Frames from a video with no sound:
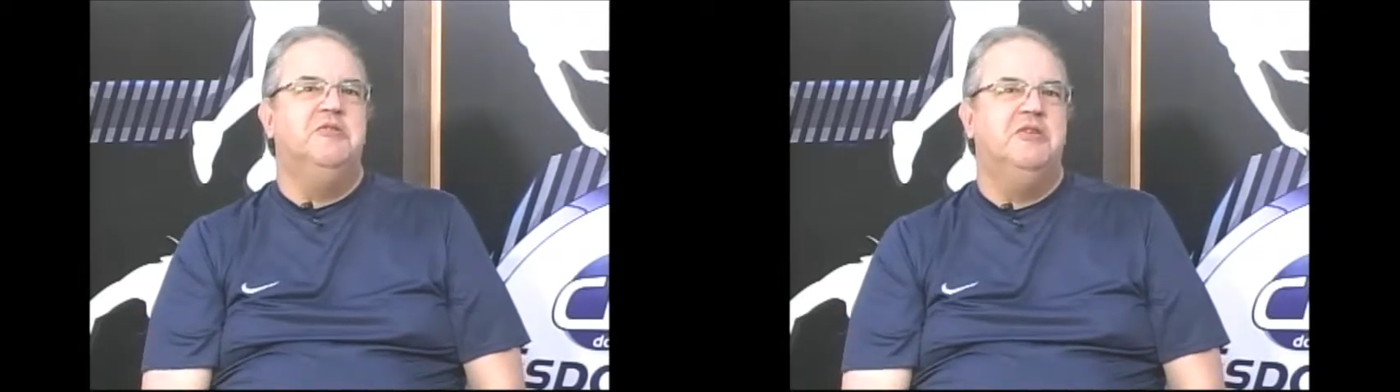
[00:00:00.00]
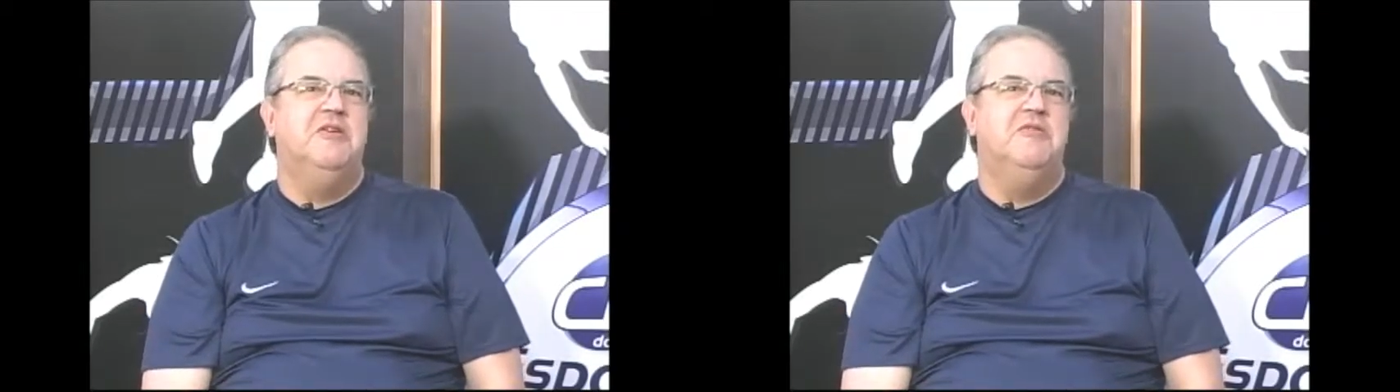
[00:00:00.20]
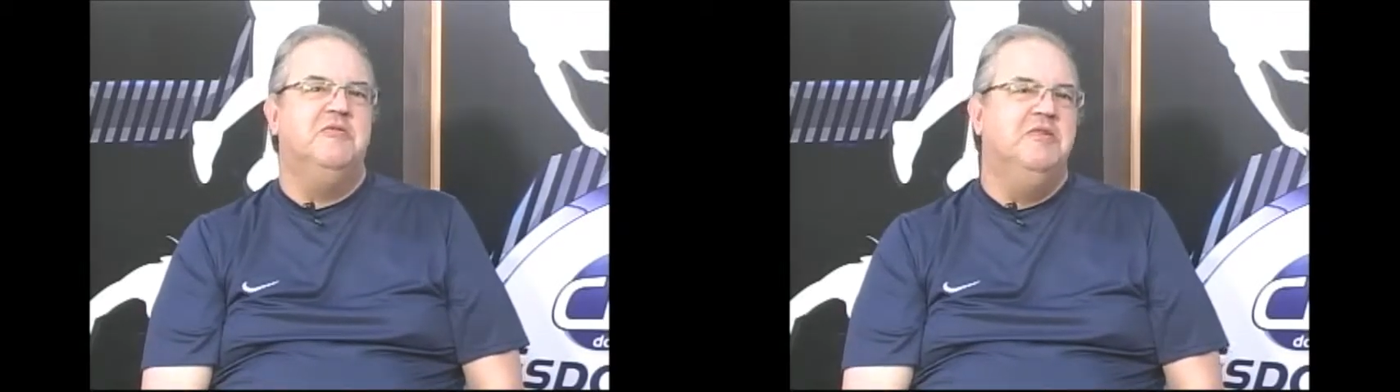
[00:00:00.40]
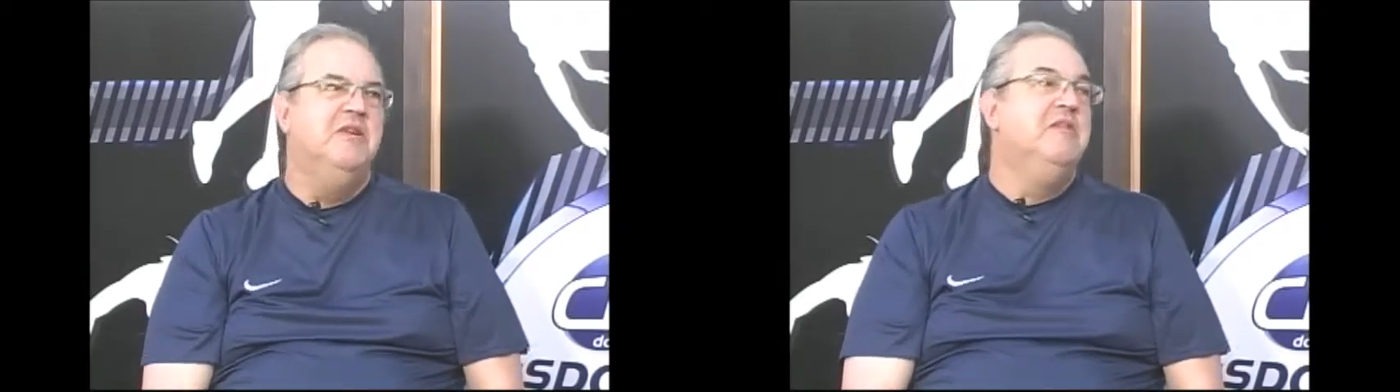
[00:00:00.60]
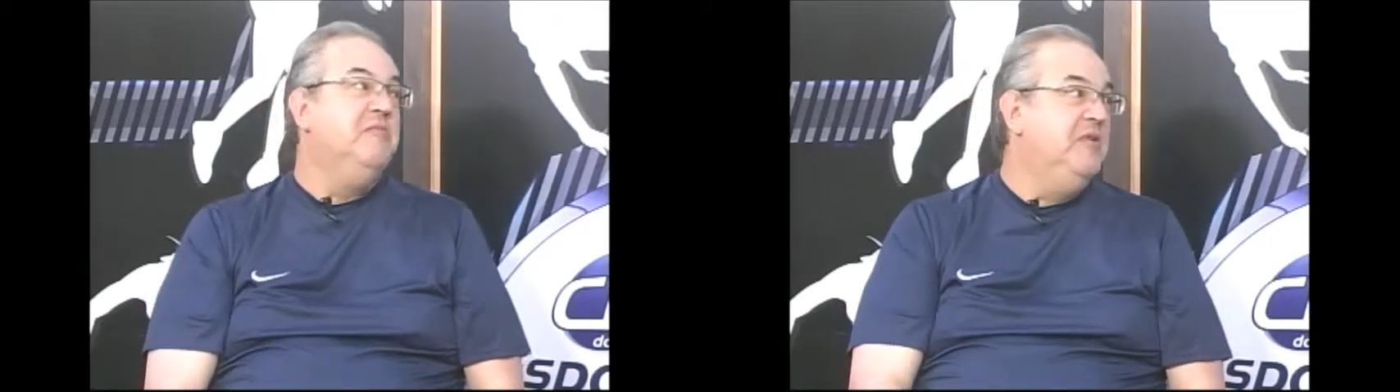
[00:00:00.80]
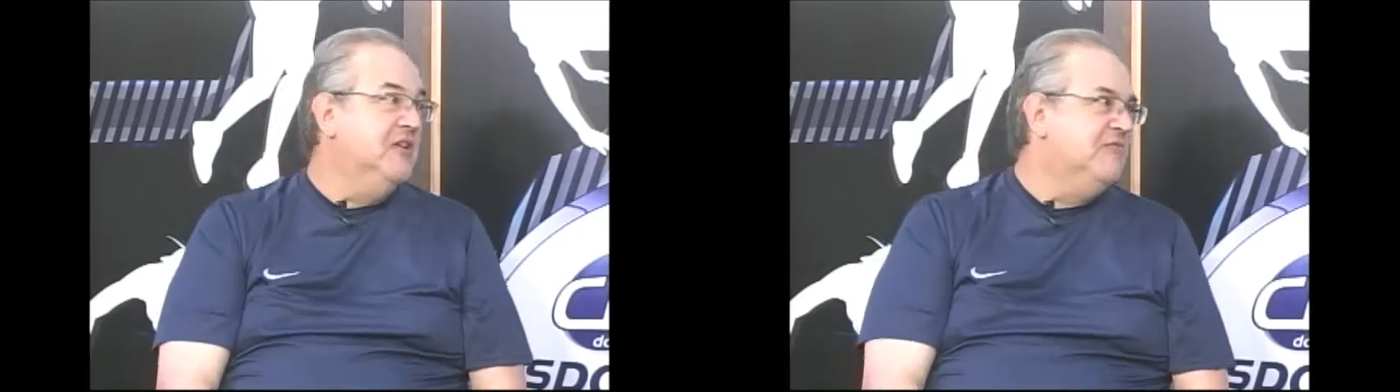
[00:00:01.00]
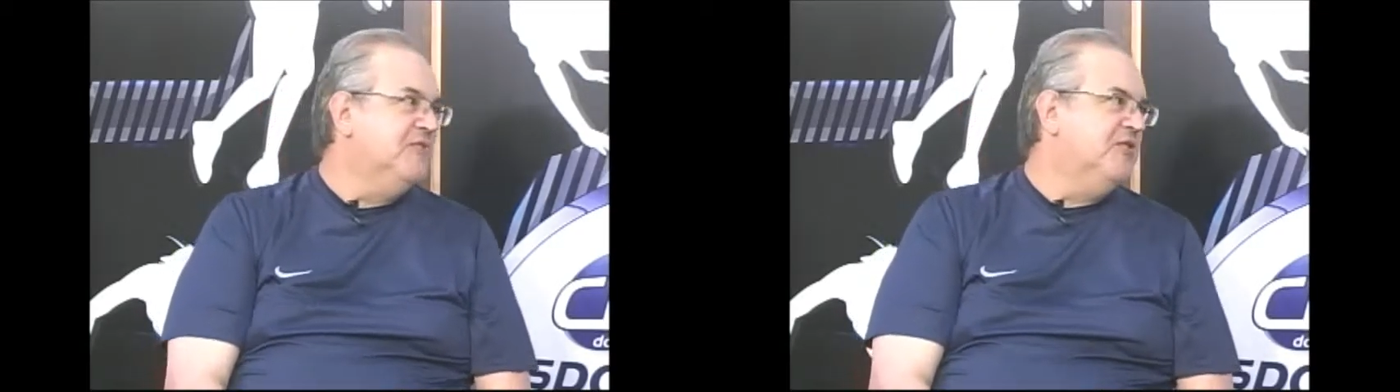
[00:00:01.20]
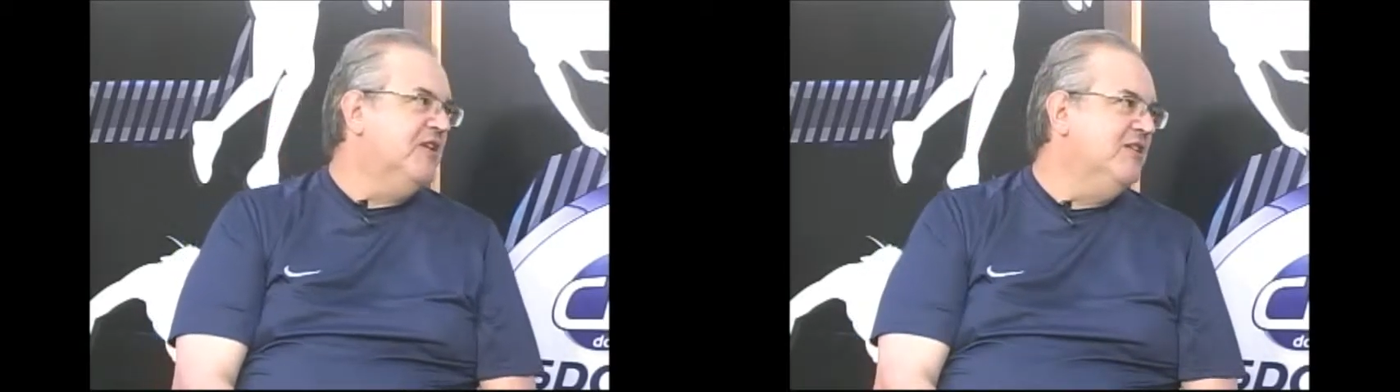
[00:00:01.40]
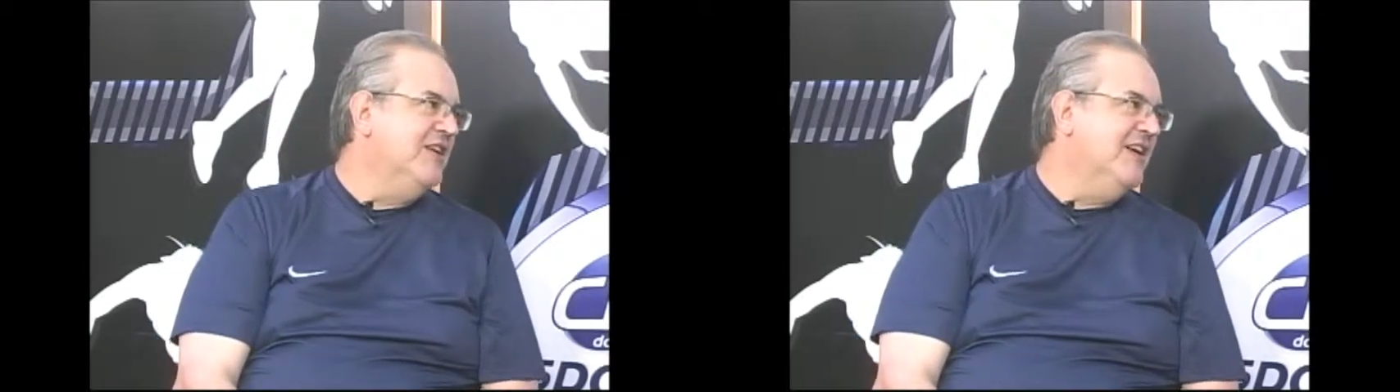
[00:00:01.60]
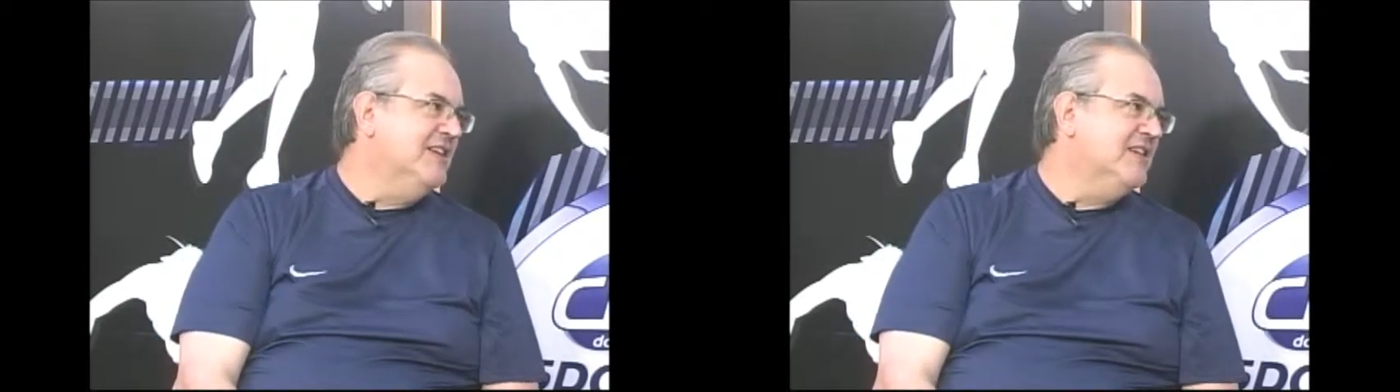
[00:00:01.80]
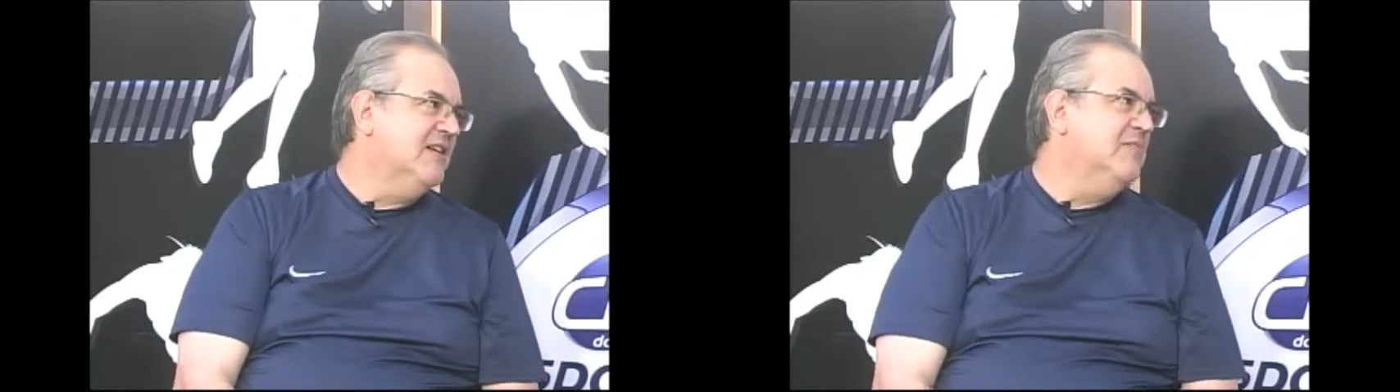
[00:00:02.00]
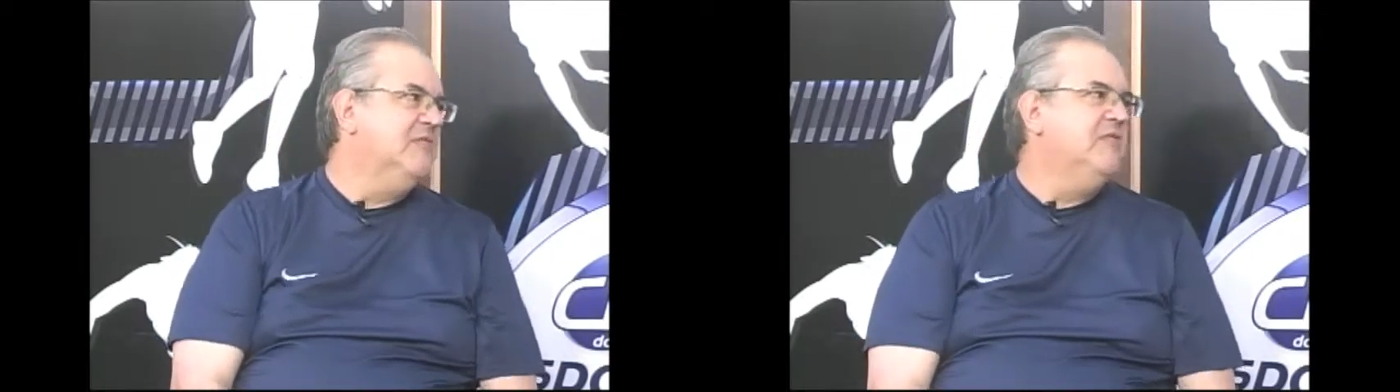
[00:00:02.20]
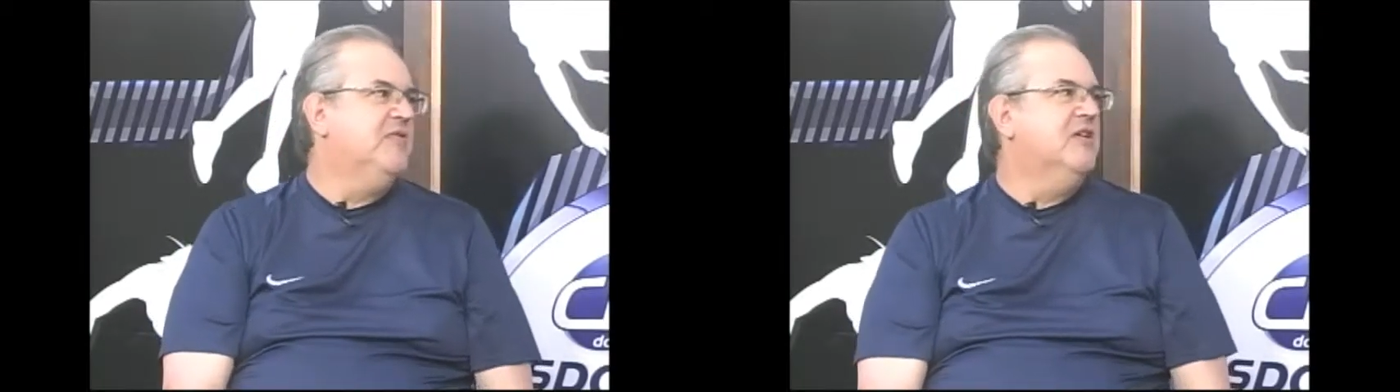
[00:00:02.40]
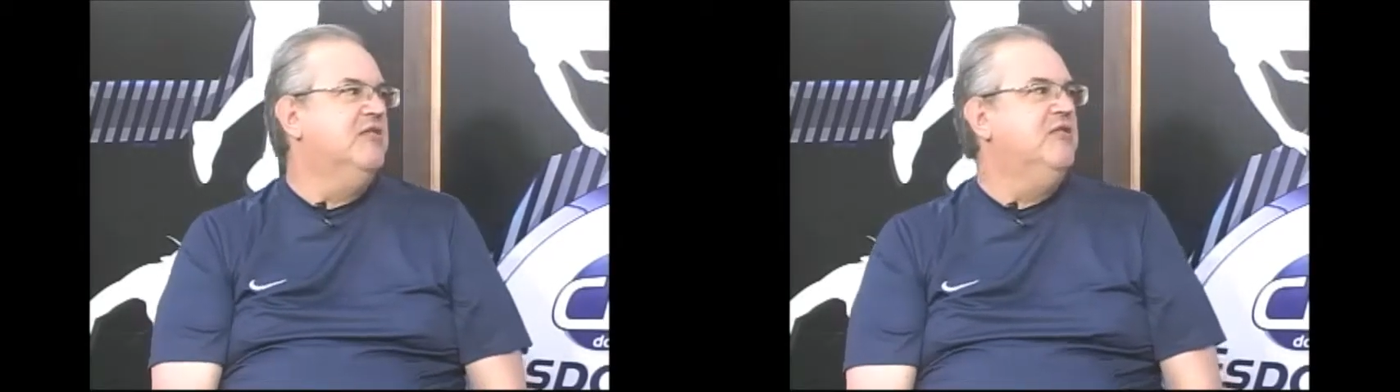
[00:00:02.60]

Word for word: Então, mesmo jogando em casa, acabamos ficando de